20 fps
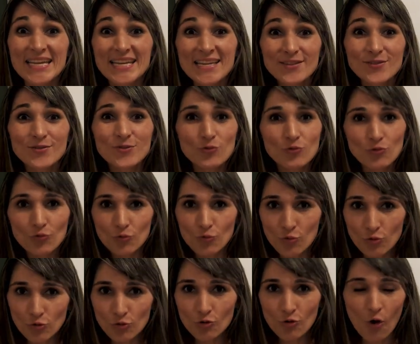Isso
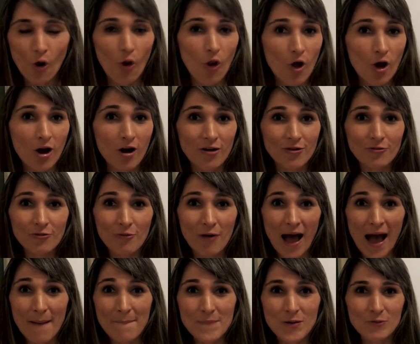tudo
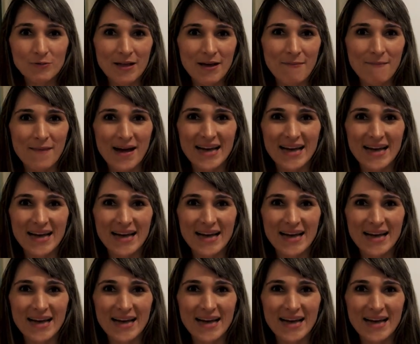colocando a mão na